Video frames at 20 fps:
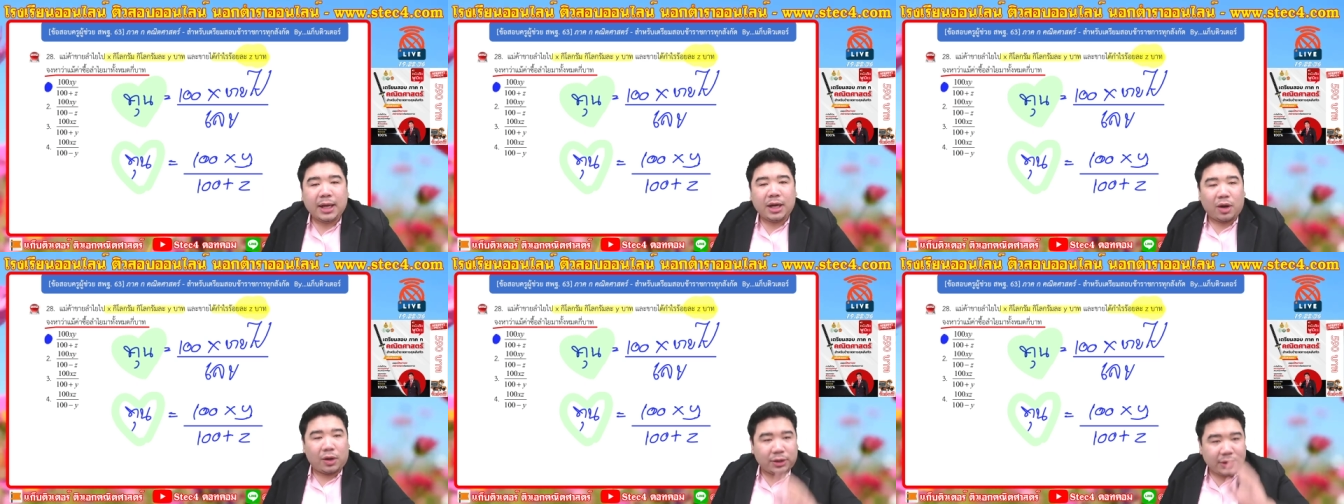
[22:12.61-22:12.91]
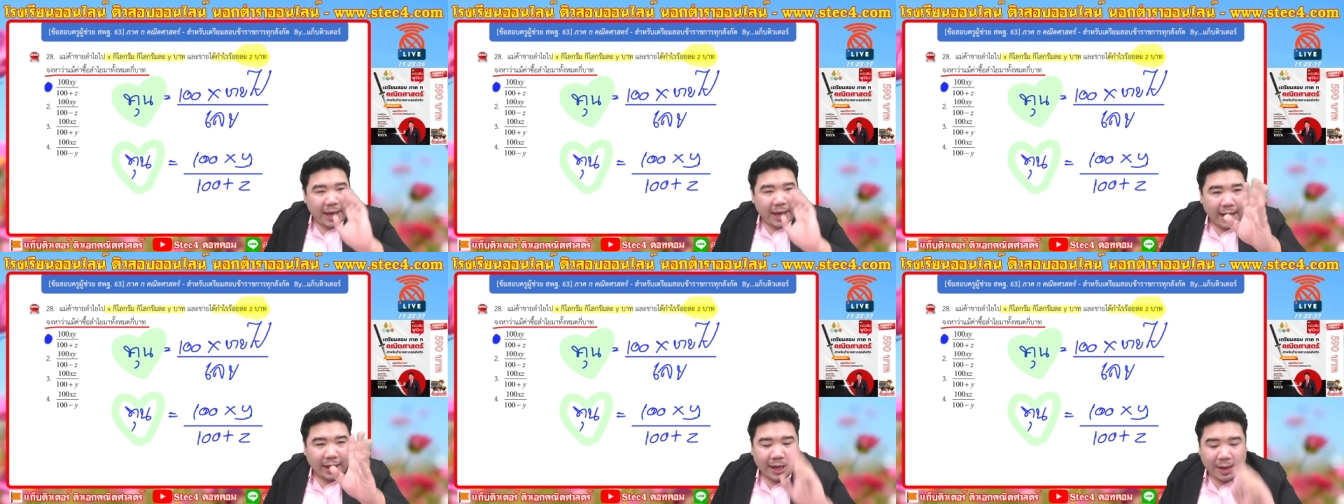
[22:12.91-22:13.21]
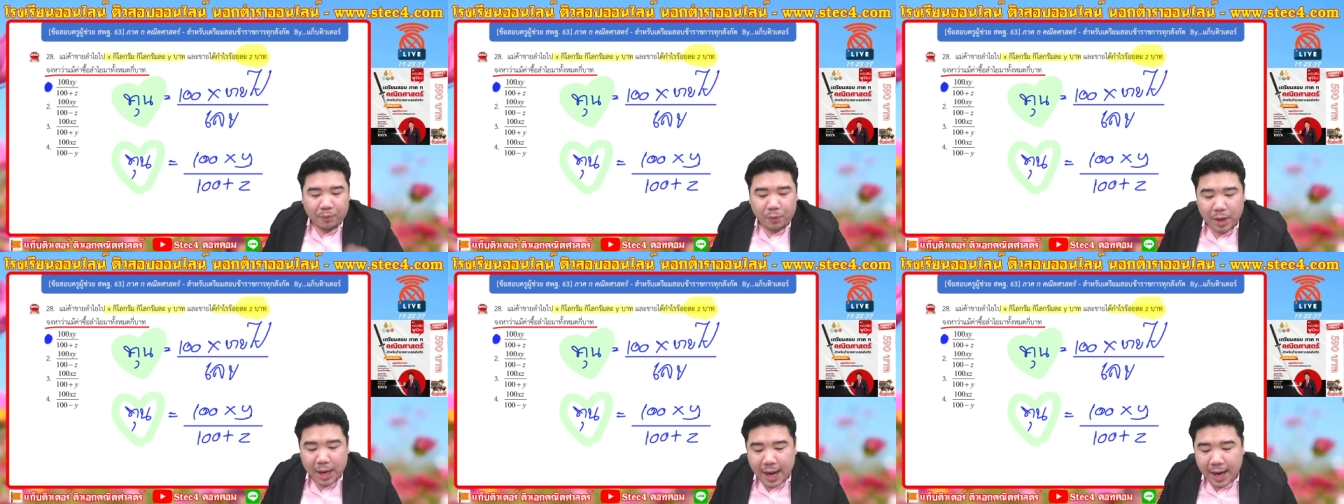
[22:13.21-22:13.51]
น้องแชร์
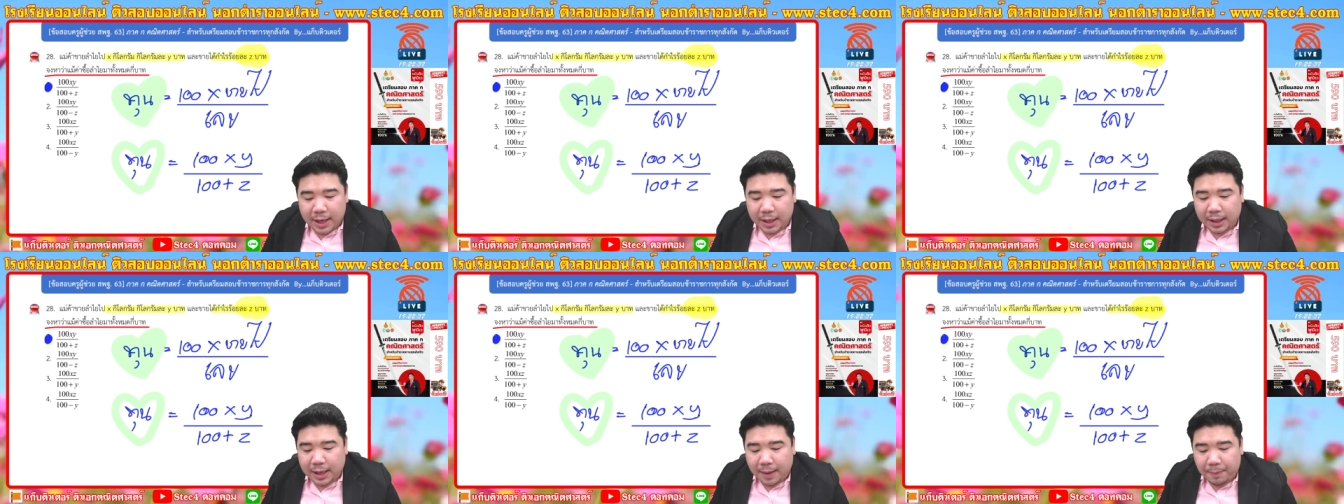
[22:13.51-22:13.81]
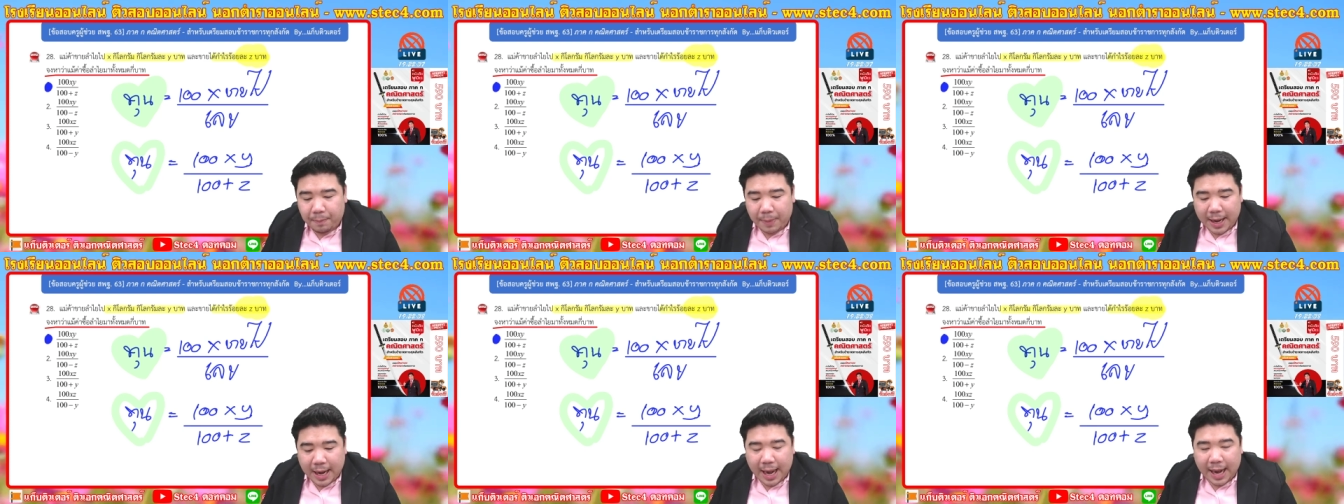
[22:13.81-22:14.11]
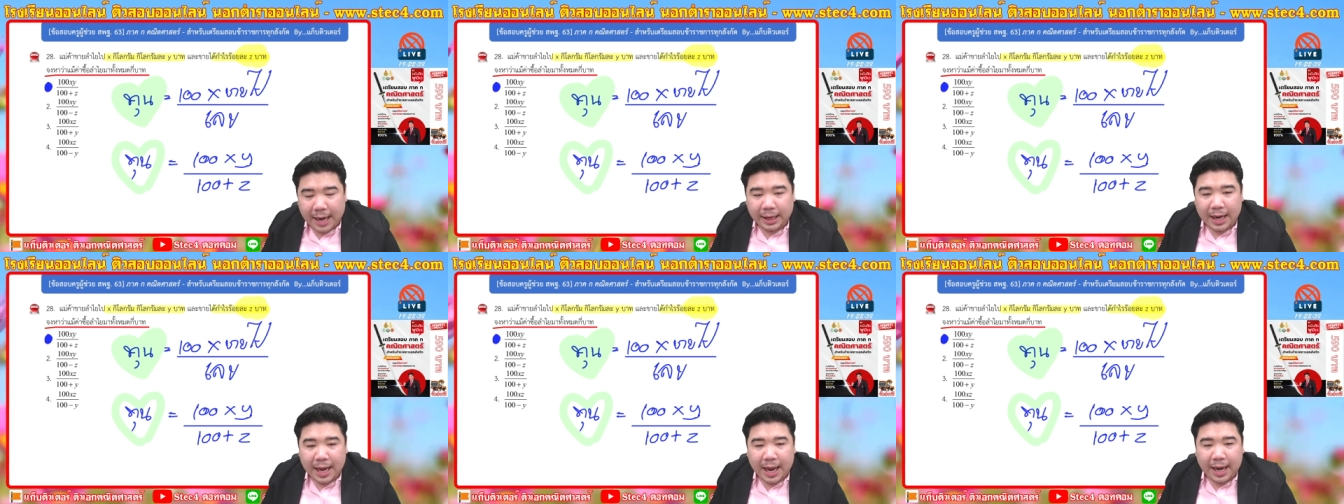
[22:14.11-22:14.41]
เก็บไว้ได้นะครับไป
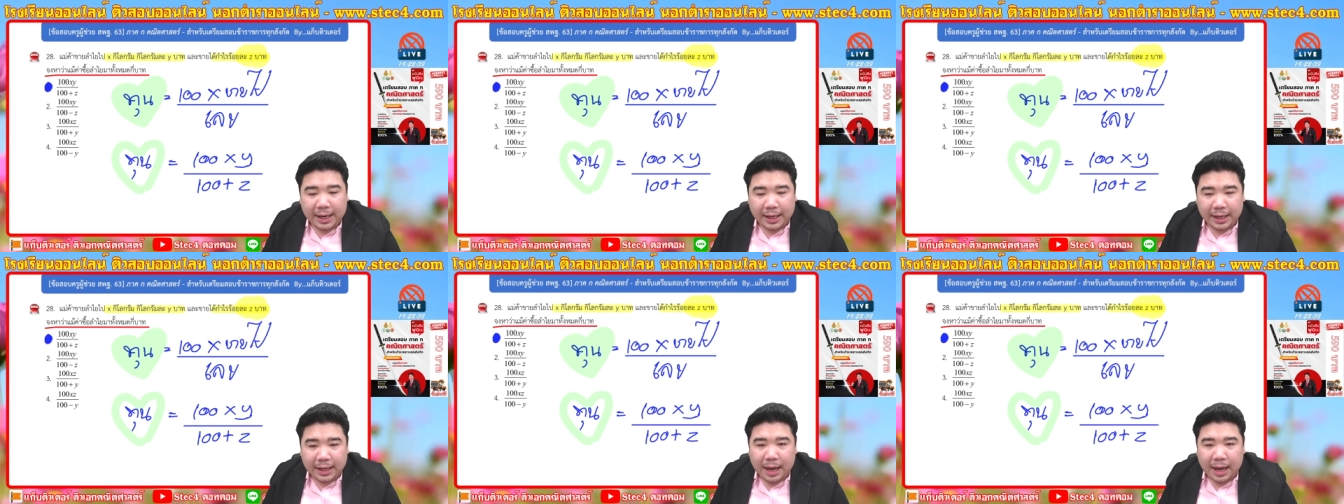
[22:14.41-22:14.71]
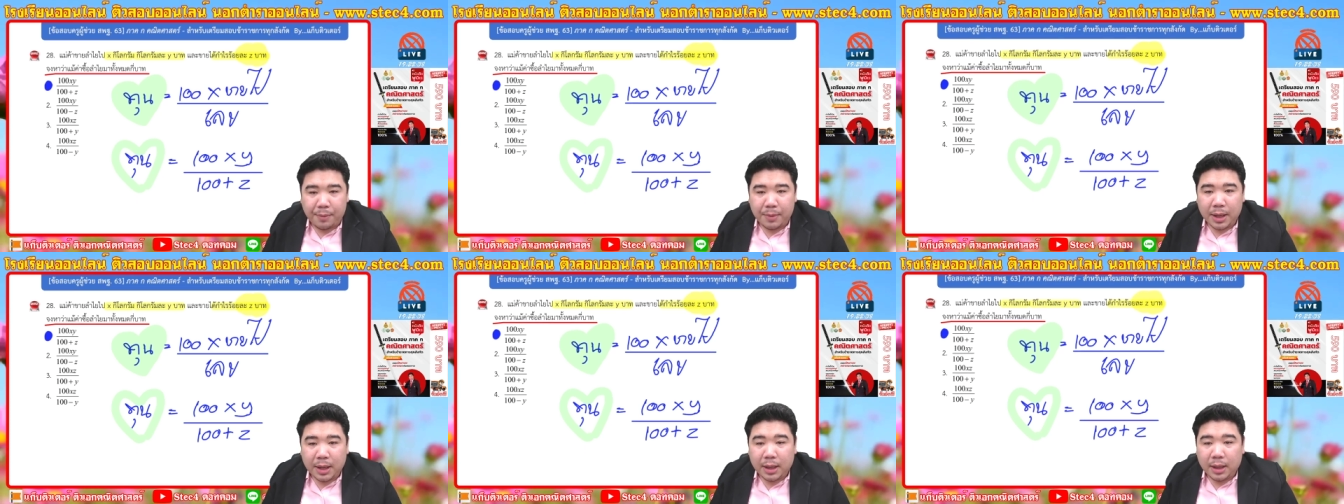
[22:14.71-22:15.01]
อ่านได้นะครับ